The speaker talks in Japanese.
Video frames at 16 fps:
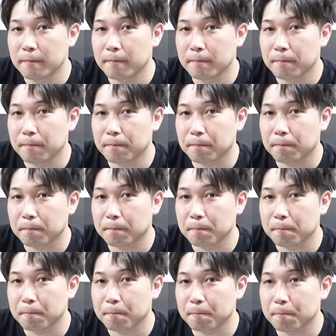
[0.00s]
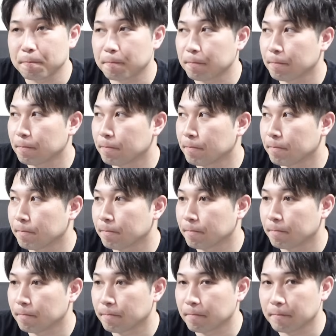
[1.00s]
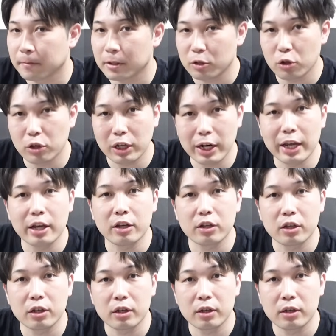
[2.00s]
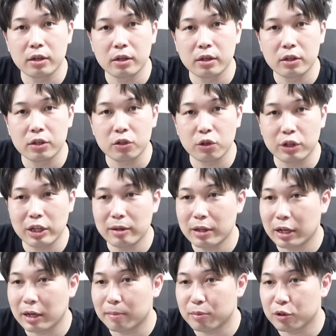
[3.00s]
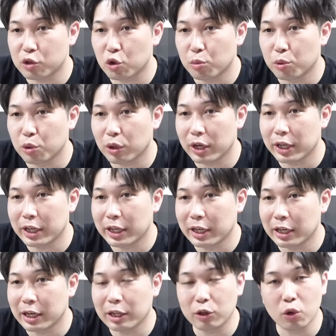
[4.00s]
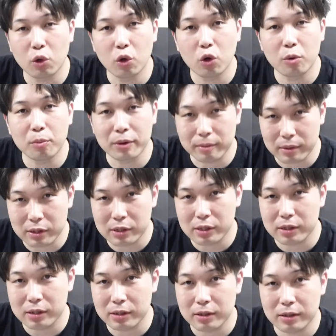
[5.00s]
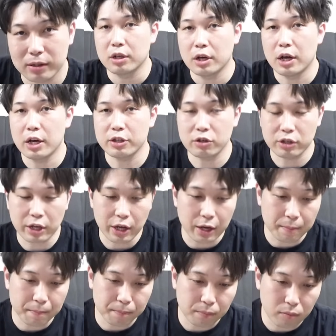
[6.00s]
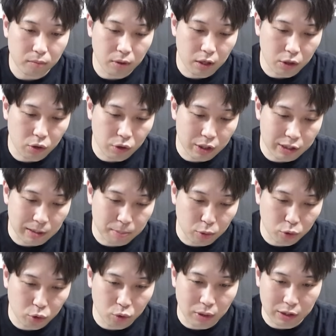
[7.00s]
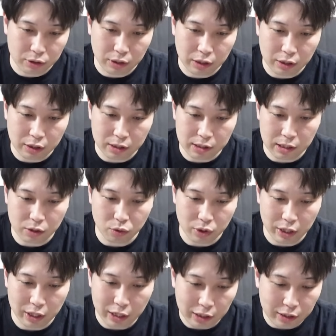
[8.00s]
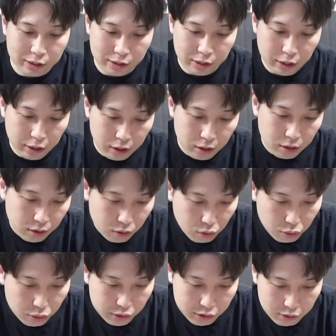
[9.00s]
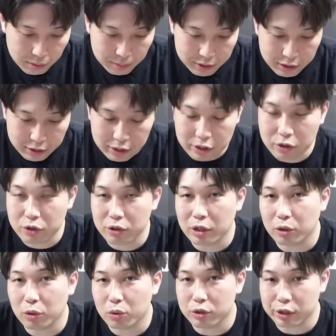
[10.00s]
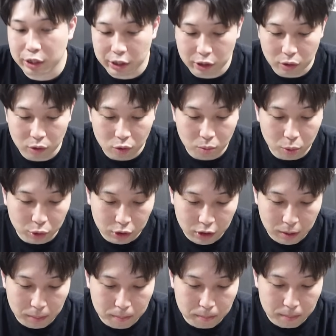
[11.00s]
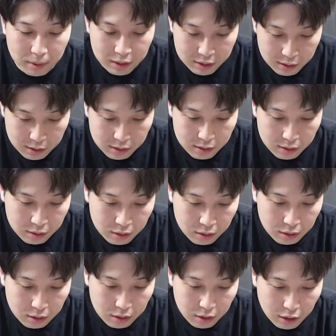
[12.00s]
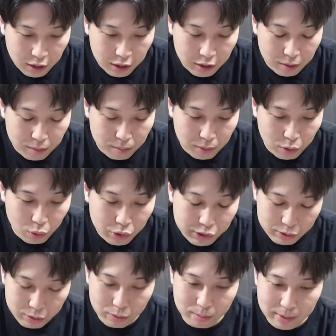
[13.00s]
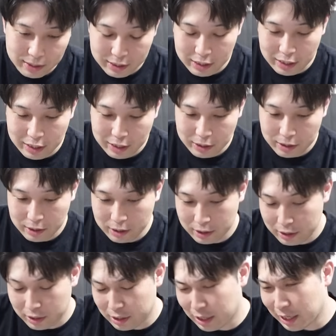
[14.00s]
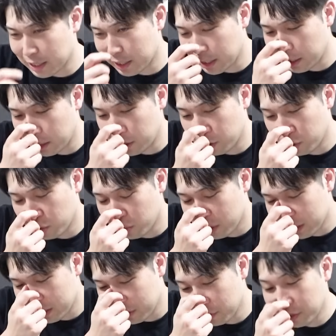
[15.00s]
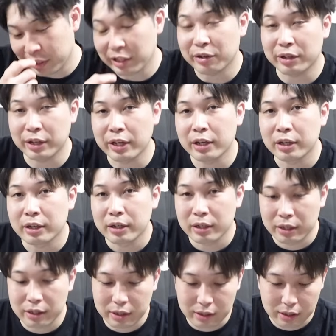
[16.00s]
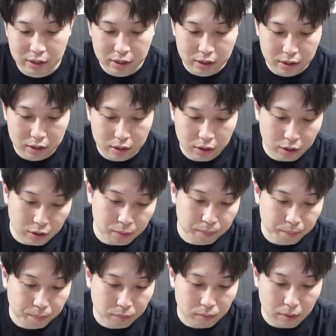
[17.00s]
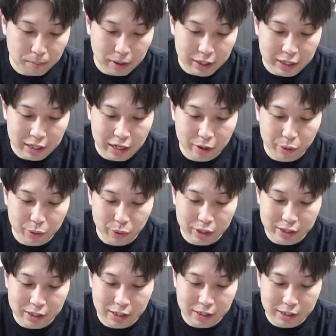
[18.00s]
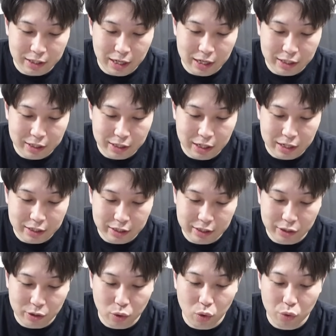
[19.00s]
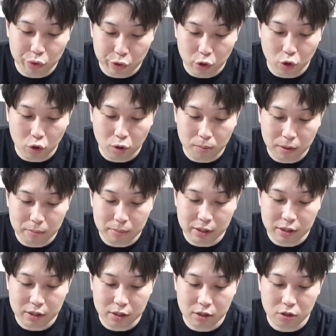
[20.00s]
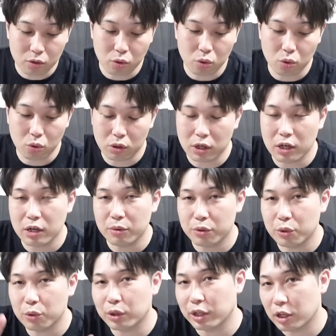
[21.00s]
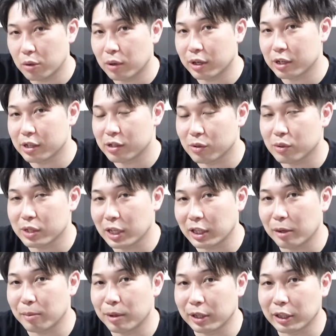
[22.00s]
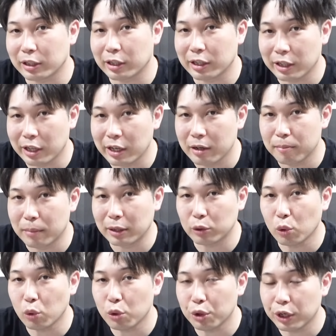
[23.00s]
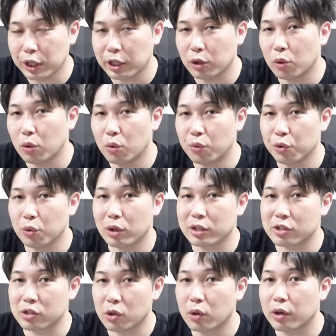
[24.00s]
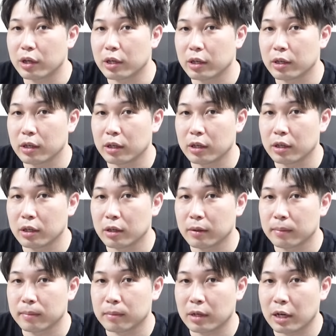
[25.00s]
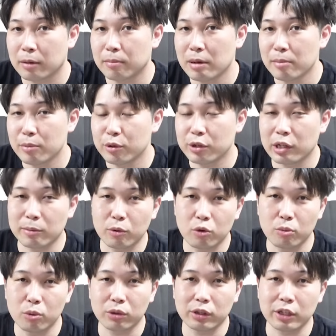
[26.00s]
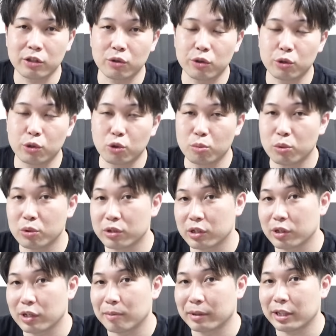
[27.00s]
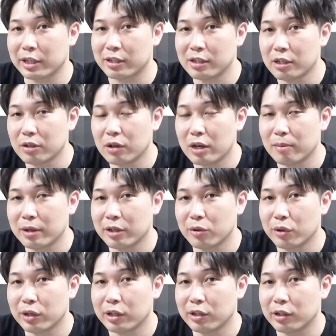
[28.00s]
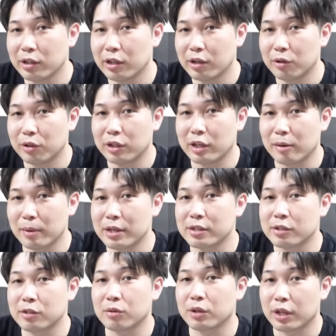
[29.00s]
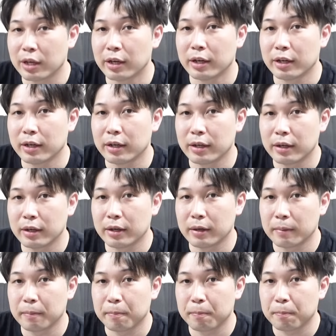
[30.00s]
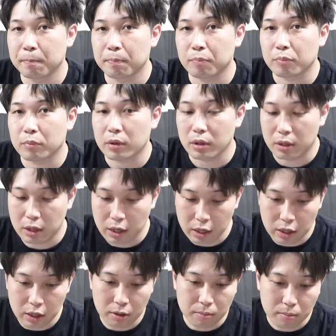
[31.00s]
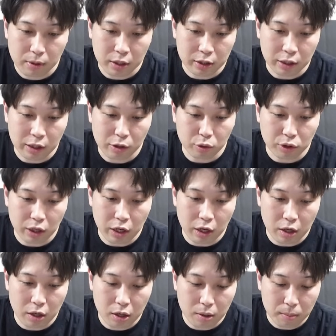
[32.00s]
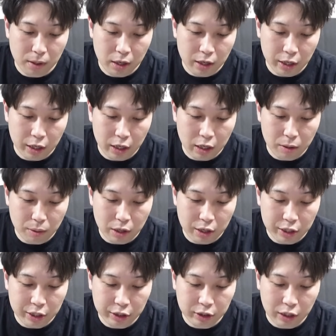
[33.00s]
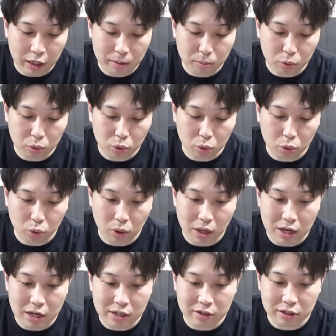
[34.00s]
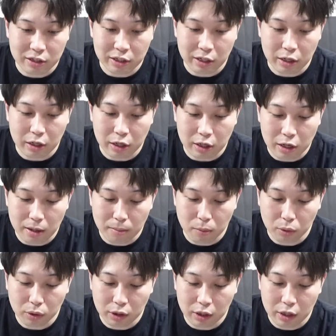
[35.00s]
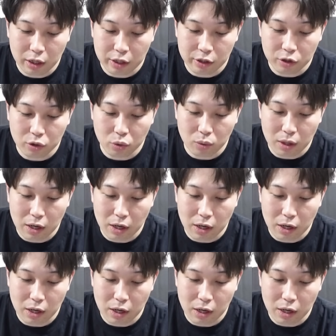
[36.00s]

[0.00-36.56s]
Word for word: いや、夜アルファ持ってるか持ってないかで。そうだね。うん。それでなんかぶち込むのがいいかなと思います。はい、そして、まあこれはサポート枠なんですけど、ヘラですね。こいつはめちゃくちゃ優秀だと個人的に思っています。はい。こいつもマジであれだね、ユグトラシに似てるね。そうだね。うん。バリア付与、SS ターンチャージ、飛行付与、まあ、3つの効果が付与できるわけですよ。3対2に当たったらね。まあ、特に飛行付与が強い。うん。はい、マムルでも思った人いると思うんですけど、やっぱ適正の幅広げてるってやばいですよね。そうなんだよね。はい。まあ、なので、まあ、ヘラは1体持っとくと安心キャラかな。持ってない人